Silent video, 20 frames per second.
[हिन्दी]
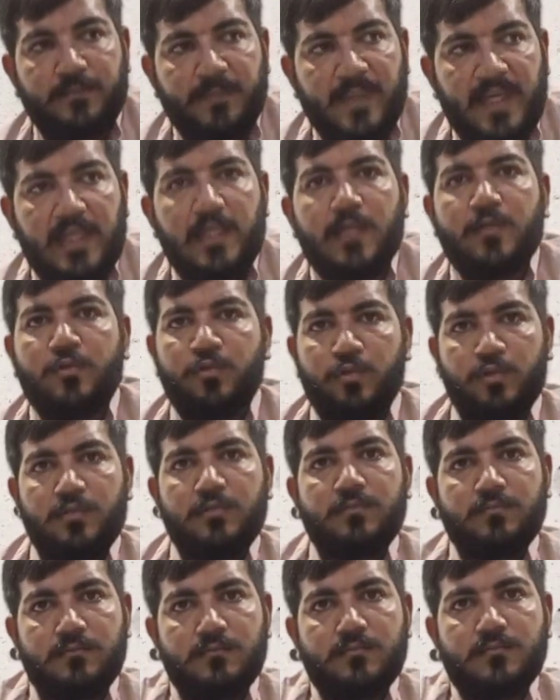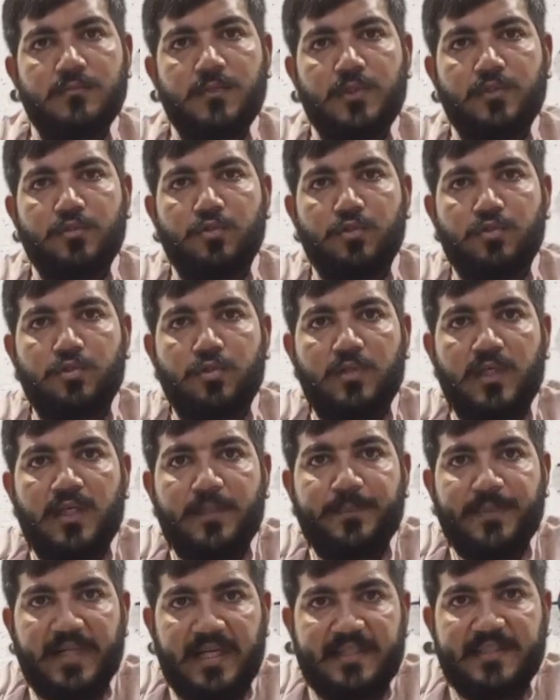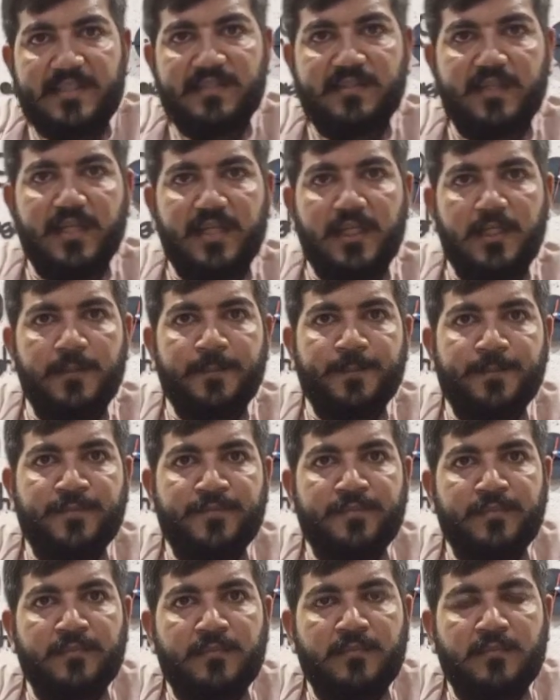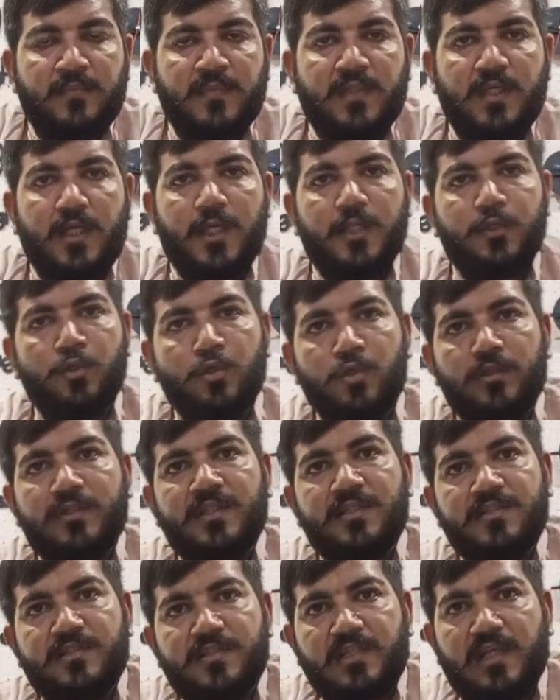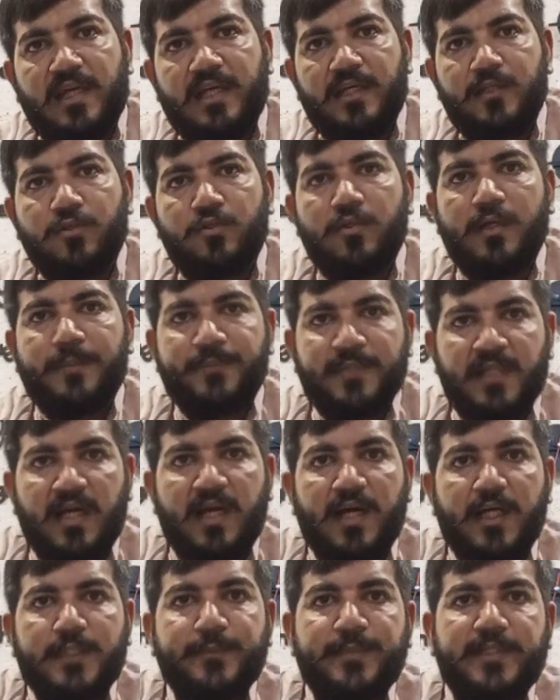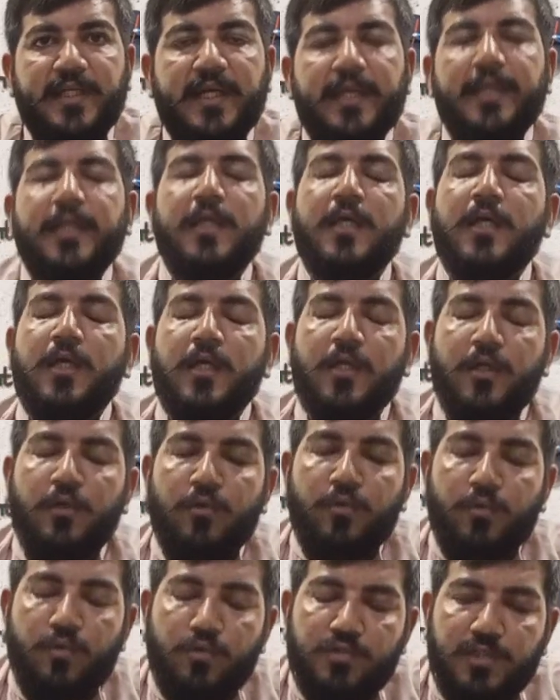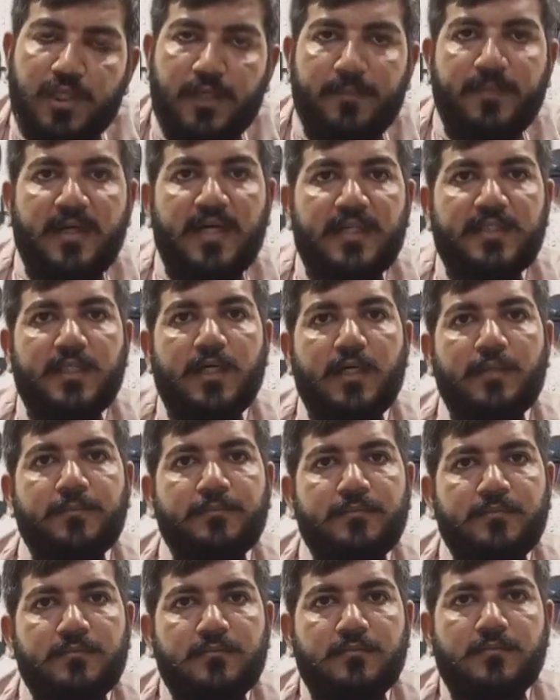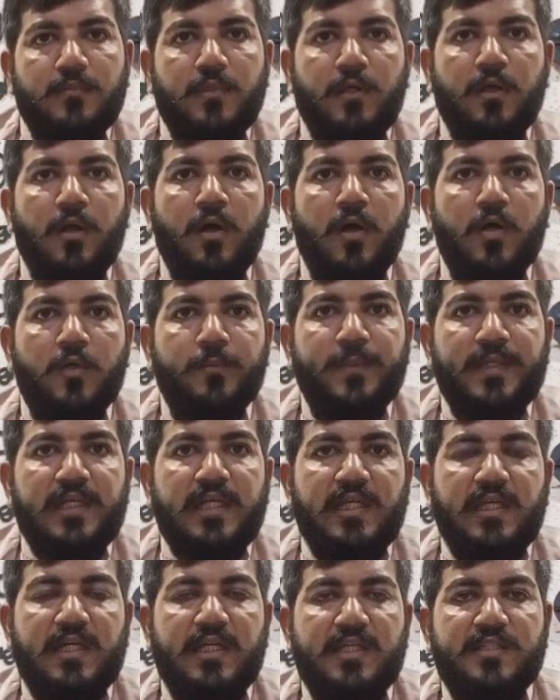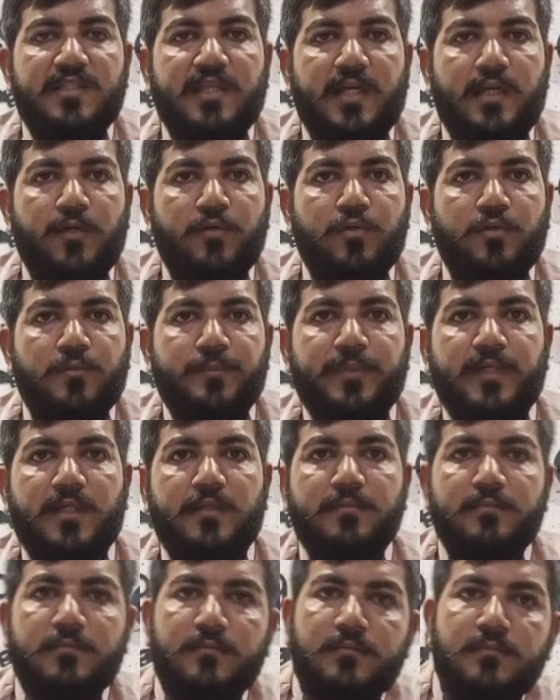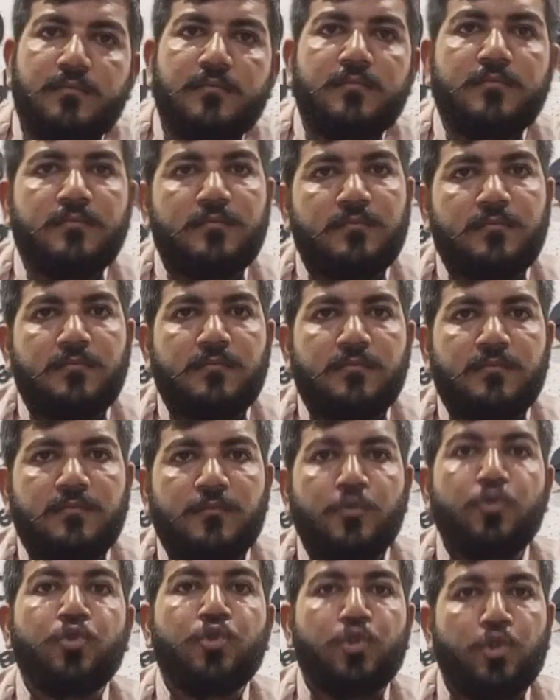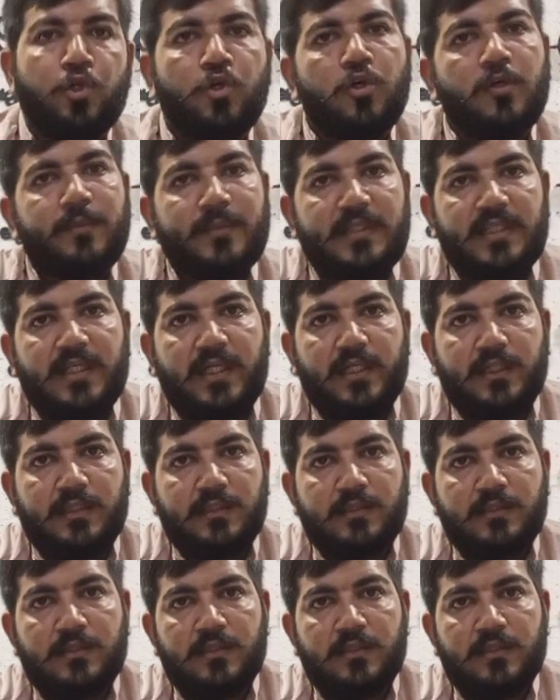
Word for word: पहले खुद इसको थोड़ा प्रैक्टिस करें एक दो दिन चलाएं थोड़ा अपना हाथ बिठाएं उसके बाद आप लॉन्ग पे लेके जाएं और फिर दूसरों को बताएं